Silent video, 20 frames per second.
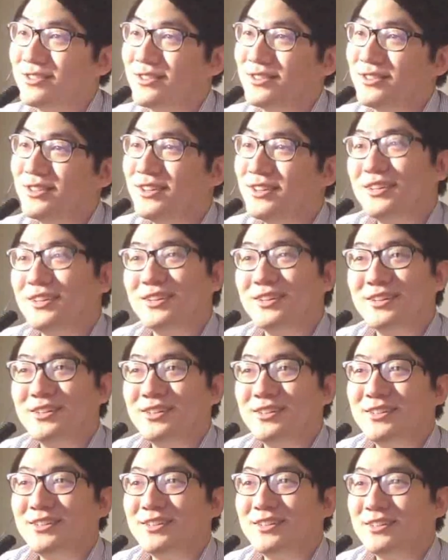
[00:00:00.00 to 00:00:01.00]
그래서
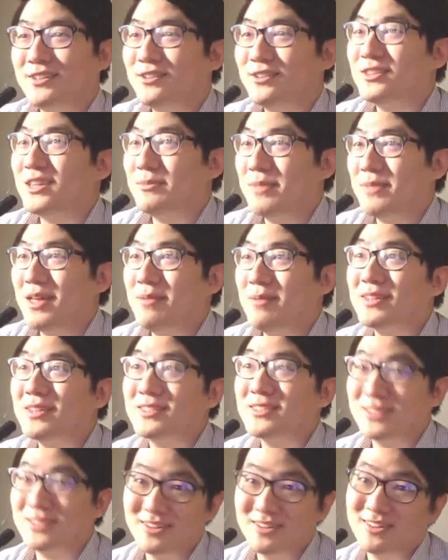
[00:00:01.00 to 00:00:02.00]
그것 때문에
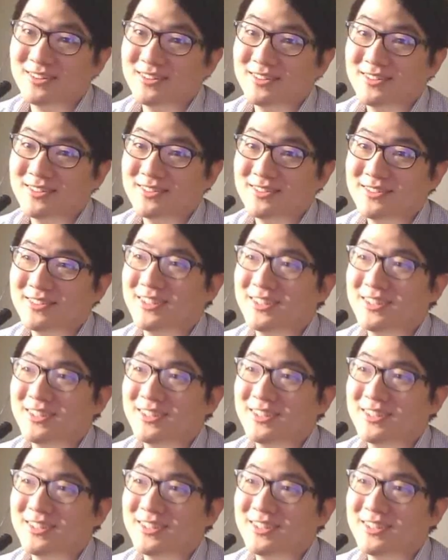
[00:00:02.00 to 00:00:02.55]
해봤어요.